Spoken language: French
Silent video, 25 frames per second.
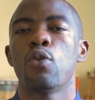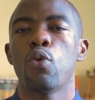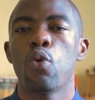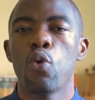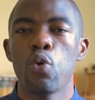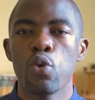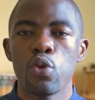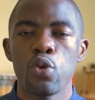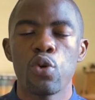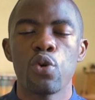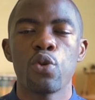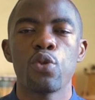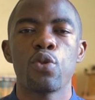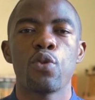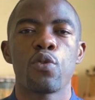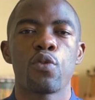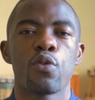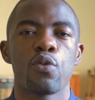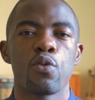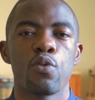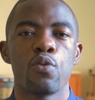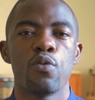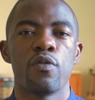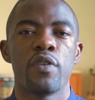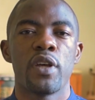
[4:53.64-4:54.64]
au nom de
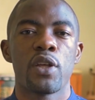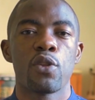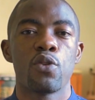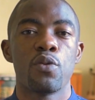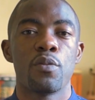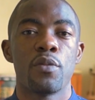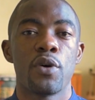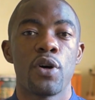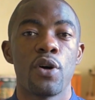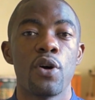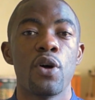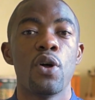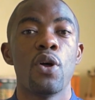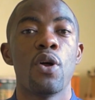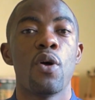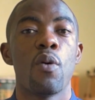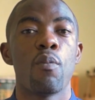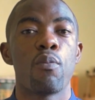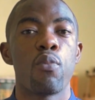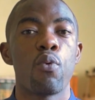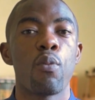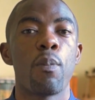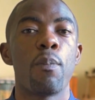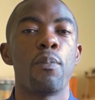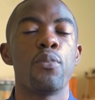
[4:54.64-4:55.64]
son gouvernement
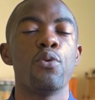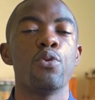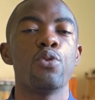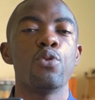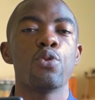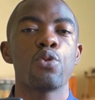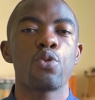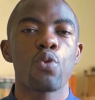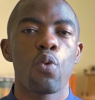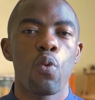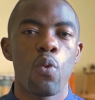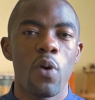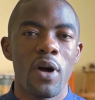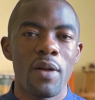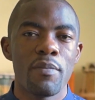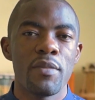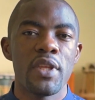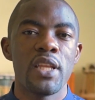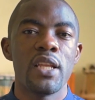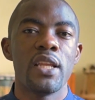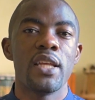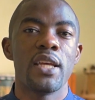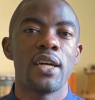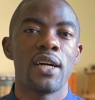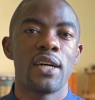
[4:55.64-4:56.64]
pour plus de 3
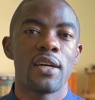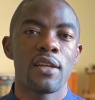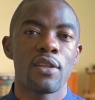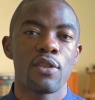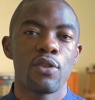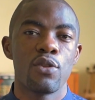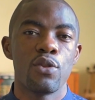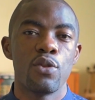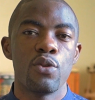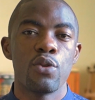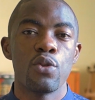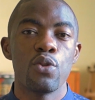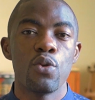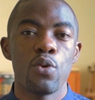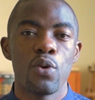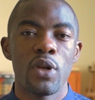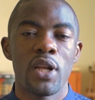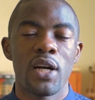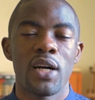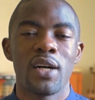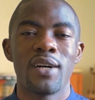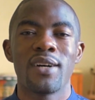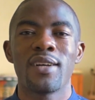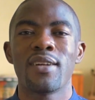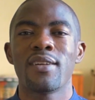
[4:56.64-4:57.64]
milliards de
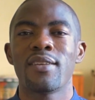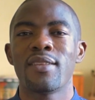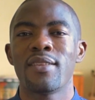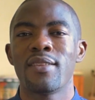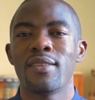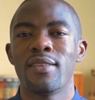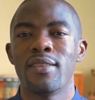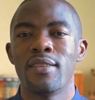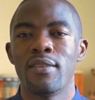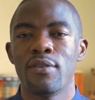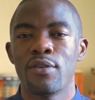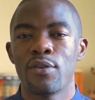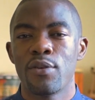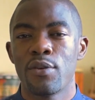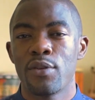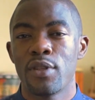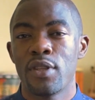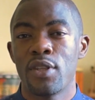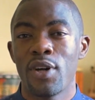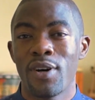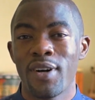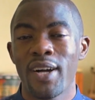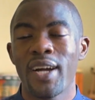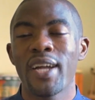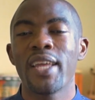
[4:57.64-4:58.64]
dollars de
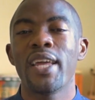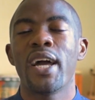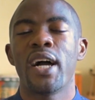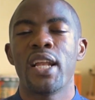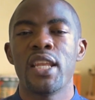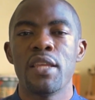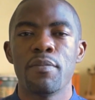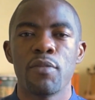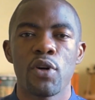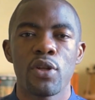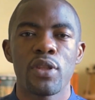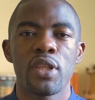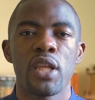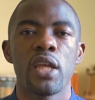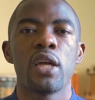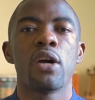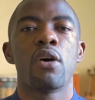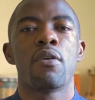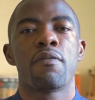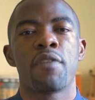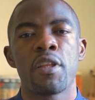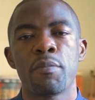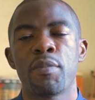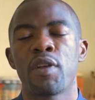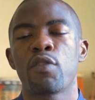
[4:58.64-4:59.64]
denrées alimentaires.
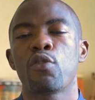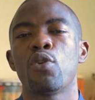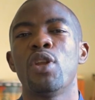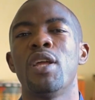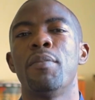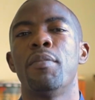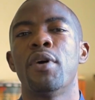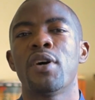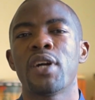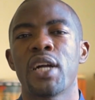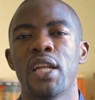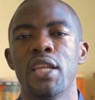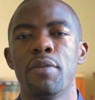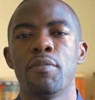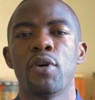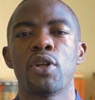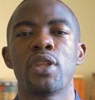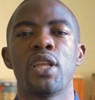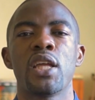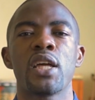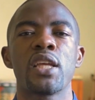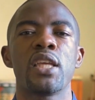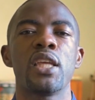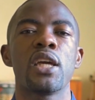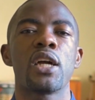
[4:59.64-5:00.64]
En fait, parce que les banques
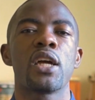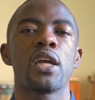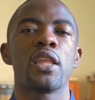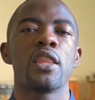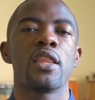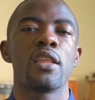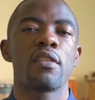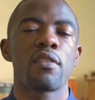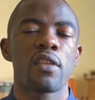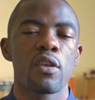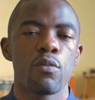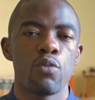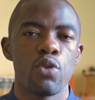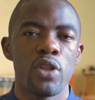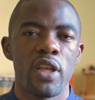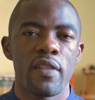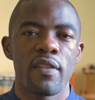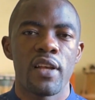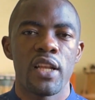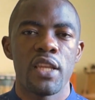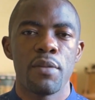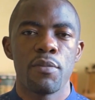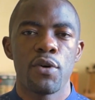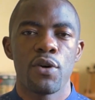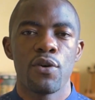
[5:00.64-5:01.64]
alimentaires qui redistribuent des
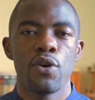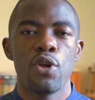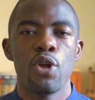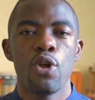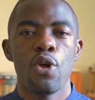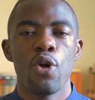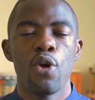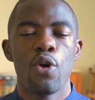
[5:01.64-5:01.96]
aliments